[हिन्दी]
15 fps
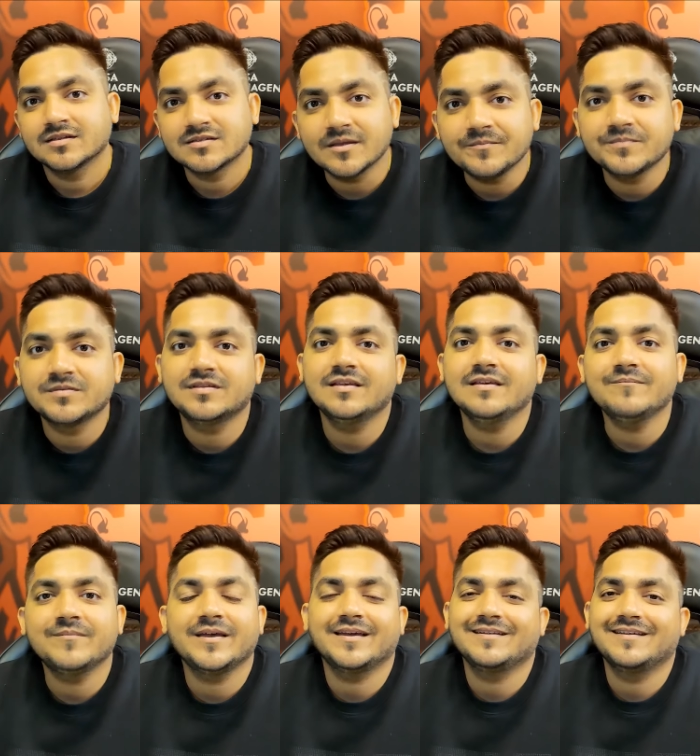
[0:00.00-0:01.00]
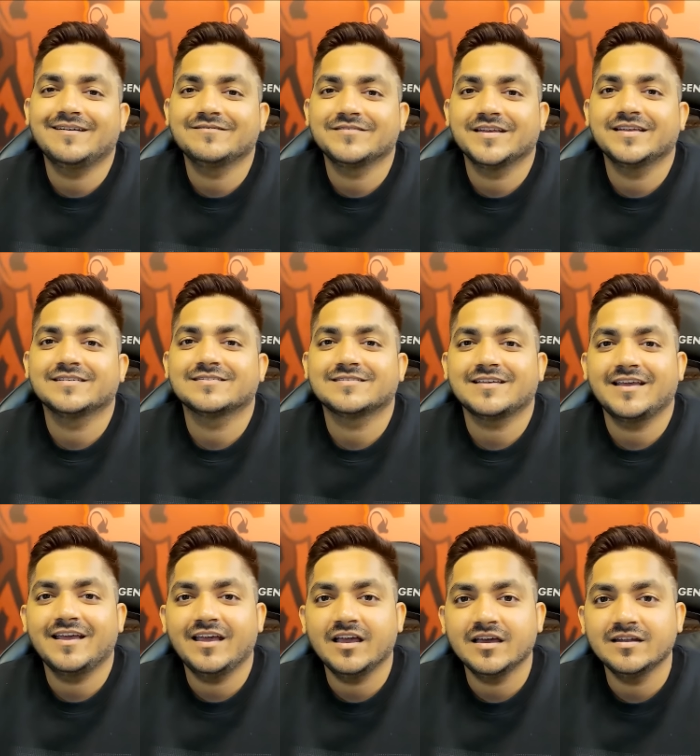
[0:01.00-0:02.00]
सबसे पहला फेस
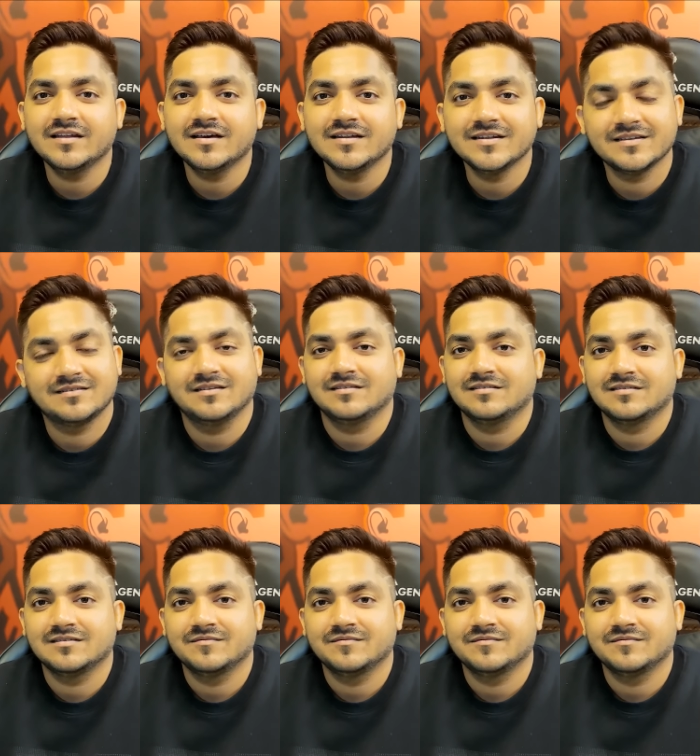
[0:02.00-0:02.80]
एनालिसिस